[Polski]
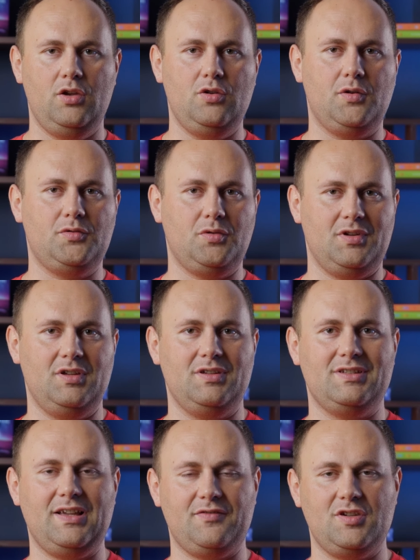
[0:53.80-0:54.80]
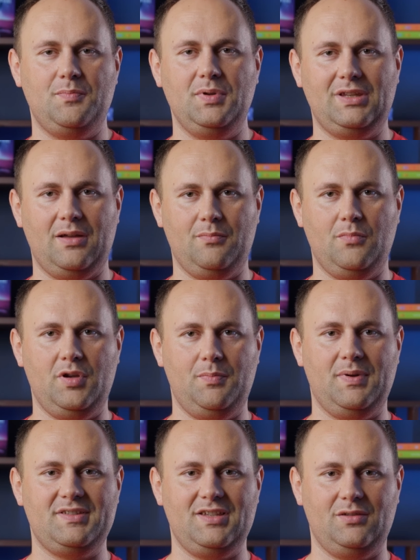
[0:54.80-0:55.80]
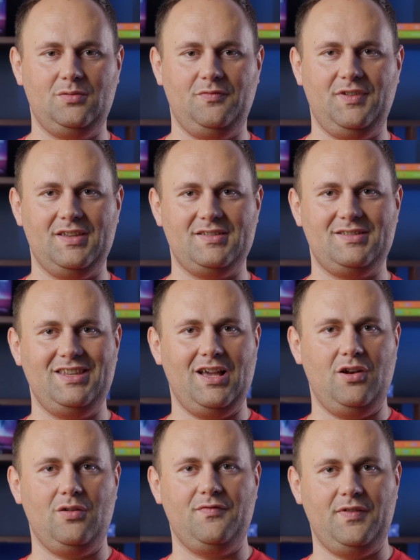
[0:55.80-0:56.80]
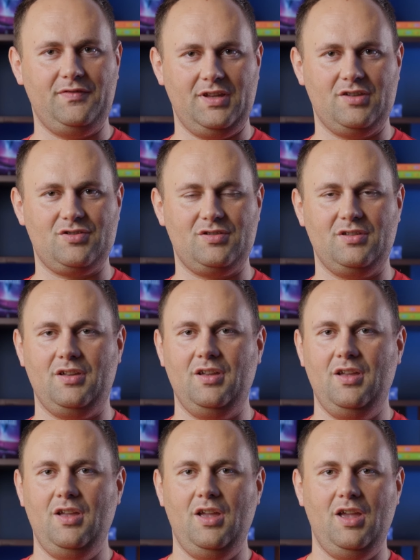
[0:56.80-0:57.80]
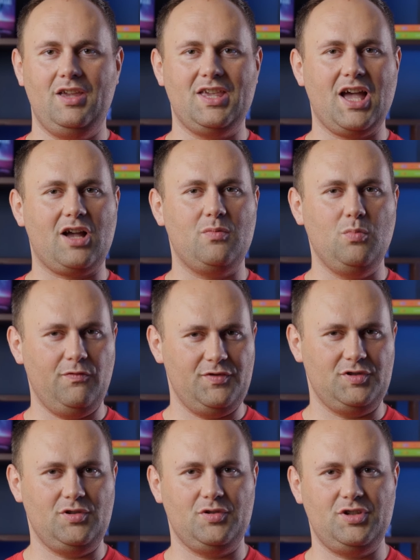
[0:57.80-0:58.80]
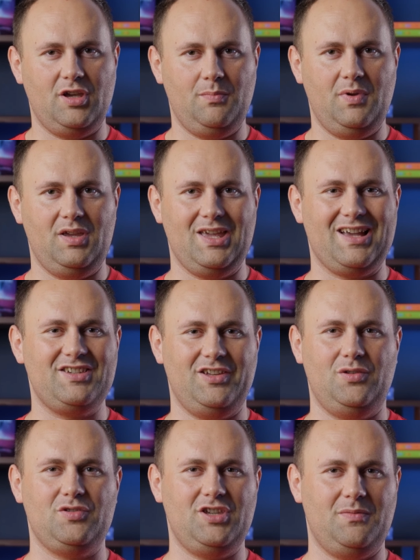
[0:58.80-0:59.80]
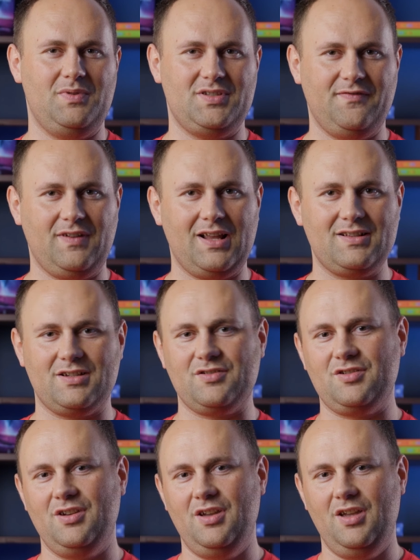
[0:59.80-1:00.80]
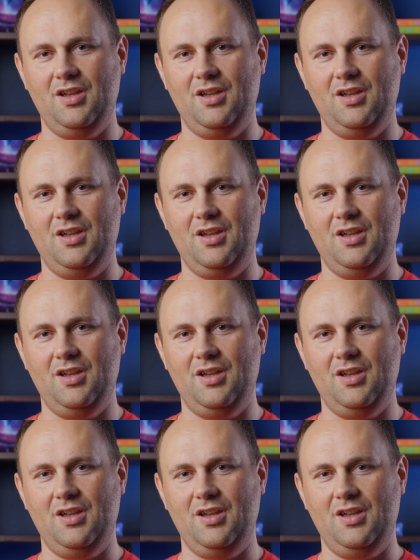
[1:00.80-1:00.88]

i o który zawsze pytam moich pacjentów, jest dialog wewnętrzny. Jak mówisz do siebie, jak się do siebie zwracasz,